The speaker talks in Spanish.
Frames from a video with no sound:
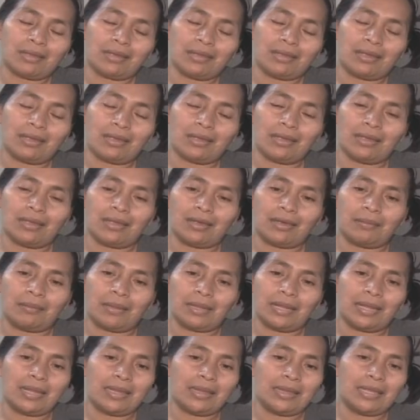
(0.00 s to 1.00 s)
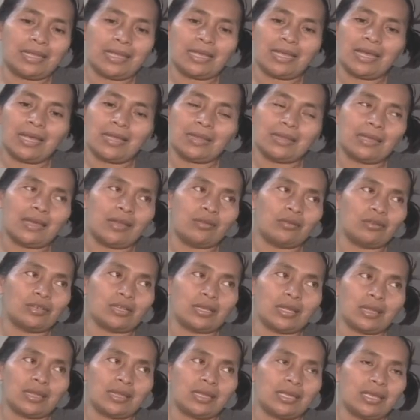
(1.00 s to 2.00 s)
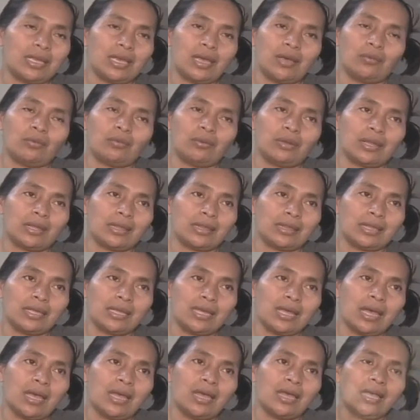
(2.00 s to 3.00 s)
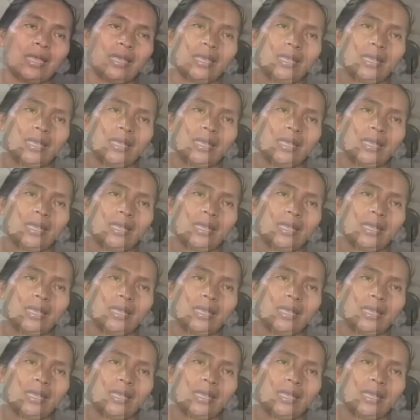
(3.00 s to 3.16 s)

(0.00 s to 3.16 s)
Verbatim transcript: eh, amanecía, y anochecía en una silla.